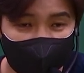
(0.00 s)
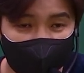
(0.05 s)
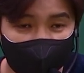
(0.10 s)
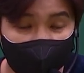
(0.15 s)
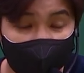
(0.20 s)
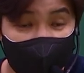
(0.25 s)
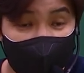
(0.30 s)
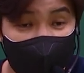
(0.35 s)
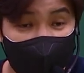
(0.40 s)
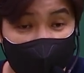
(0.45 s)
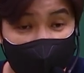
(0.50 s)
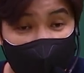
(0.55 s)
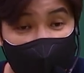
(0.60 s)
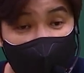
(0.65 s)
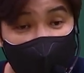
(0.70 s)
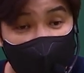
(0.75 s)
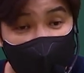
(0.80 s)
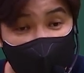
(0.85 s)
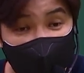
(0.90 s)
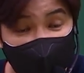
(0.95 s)
대학을
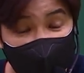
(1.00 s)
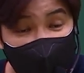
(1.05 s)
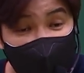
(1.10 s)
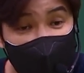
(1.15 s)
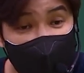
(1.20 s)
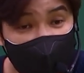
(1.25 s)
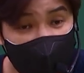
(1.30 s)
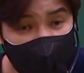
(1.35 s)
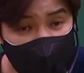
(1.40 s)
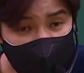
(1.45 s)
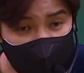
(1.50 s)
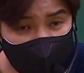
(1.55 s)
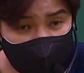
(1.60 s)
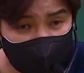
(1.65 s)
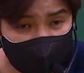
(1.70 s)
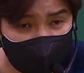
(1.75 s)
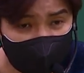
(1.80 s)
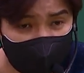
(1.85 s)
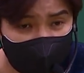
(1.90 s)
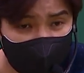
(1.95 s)
내가 가냐? 네가 가지?
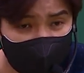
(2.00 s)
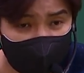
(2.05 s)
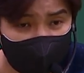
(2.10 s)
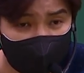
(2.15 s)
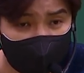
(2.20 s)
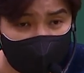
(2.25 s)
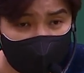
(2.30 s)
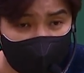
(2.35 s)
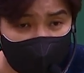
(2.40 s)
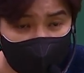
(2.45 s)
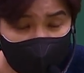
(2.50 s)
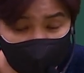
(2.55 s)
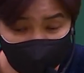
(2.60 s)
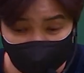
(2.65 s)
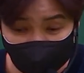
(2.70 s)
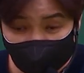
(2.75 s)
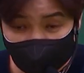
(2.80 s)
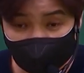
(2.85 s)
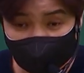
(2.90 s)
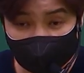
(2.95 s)

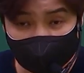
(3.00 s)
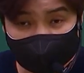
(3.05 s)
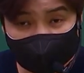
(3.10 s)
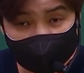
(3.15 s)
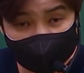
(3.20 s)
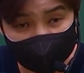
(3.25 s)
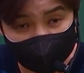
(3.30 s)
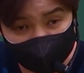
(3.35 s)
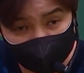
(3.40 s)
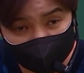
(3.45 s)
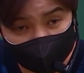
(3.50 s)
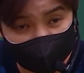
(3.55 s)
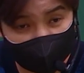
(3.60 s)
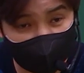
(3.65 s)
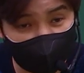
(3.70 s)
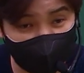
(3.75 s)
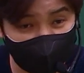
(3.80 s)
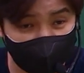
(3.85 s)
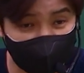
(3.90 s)
그럼 네가 나보다 더 노력하는 게